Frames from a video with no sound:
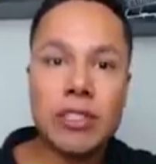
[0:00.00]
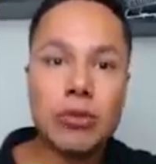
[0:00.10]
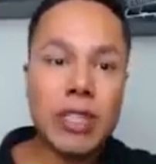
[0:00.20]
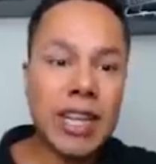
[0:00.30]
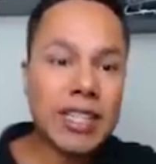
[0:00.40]
no
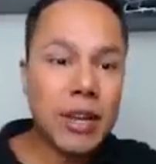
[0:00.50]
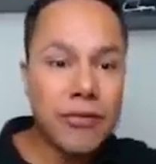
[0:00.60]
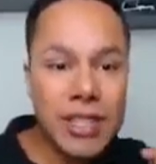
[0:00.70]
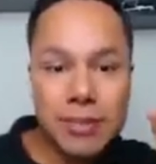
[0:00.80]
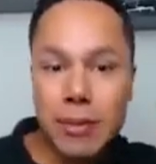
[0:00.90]
Brasil está
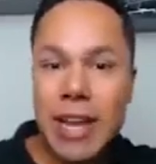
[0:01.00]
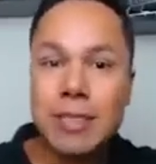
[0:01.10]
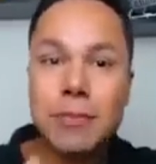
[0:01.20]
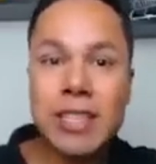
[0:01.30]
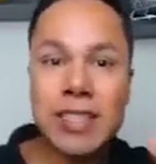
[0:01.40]
cada vez
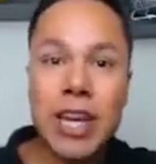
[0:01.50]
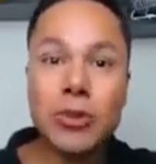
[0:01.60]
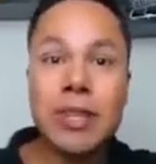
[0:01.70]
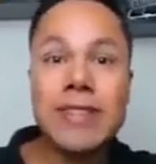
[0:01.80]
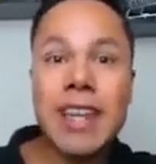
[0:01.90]
mais
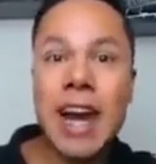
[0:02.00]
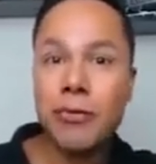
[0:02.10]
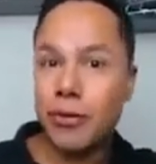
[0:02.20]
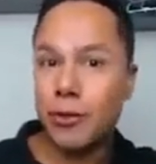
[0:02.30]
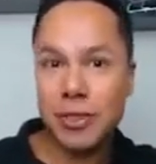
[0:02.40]
pesado em
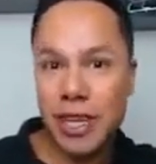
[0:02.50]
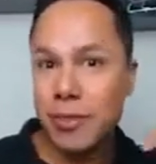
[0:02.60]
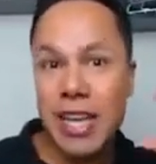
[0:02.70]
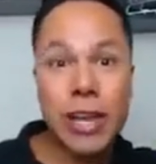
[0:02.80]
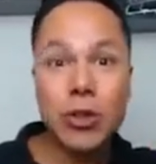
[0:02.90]
tráfego,
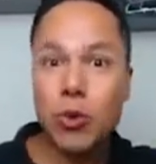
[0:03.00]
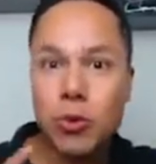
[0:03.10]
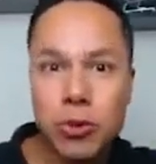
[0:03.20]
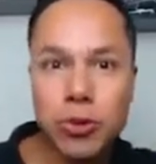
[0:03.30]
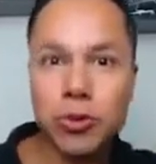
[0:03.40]
sabe, em
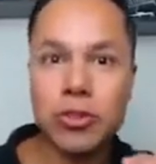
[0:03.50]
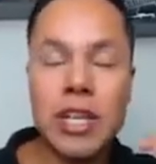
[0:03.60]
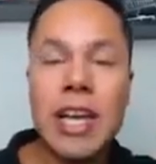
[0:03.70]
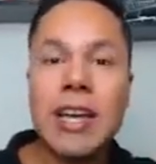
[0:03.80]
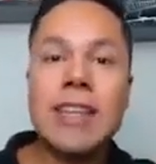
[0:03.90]

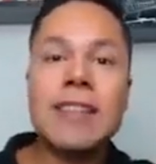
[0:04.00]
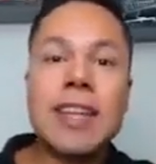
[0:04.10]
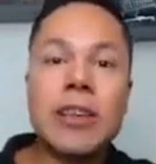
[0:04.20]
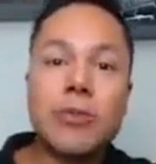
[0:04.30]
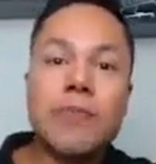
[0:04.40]
anúncios.
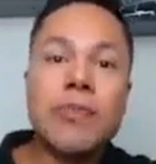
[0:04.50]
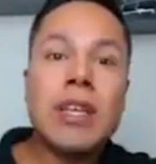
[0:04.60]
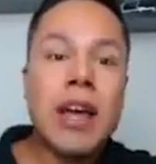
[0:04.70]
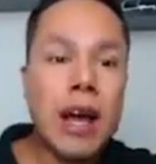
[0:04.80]
Então,